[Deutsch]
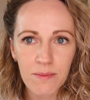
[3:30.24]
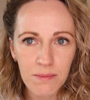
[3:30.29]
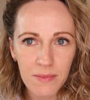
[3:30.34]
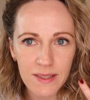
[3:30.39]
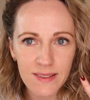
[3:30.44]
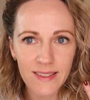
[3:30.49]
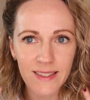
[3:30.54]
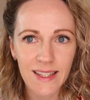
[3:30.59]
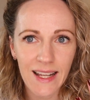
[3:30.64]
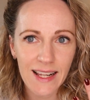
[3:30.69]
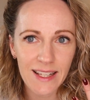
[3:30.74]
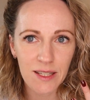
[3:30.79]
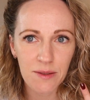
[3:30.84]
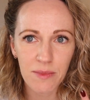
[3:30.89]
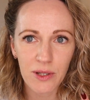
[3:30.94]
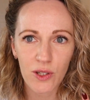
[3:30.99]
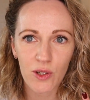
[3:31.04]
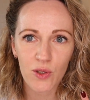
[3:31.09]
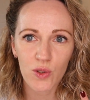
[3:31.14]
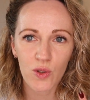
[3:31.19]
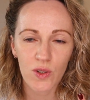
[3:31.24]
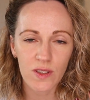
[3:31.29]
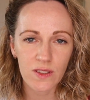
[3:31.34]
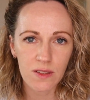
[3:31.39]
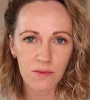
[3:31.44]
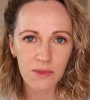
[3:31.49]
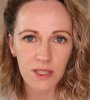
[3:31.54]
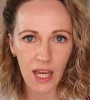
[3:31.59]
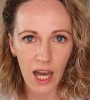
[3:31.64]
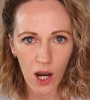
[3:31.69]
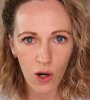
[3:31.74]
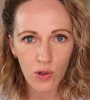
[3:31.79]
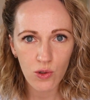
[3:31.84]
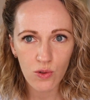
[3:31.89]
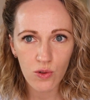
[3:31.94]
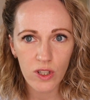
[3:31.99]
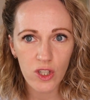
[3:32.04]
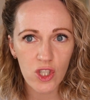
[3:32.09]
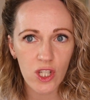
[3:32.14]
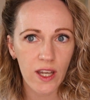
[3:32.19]
man sieht halt immer noch trotzdem die Haut
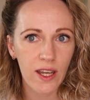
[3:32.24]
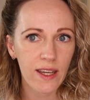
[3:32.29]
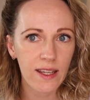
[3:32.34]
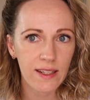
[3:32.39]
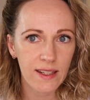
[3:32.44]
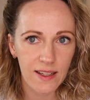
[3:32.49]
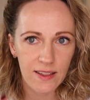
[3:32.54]
durchscheinen.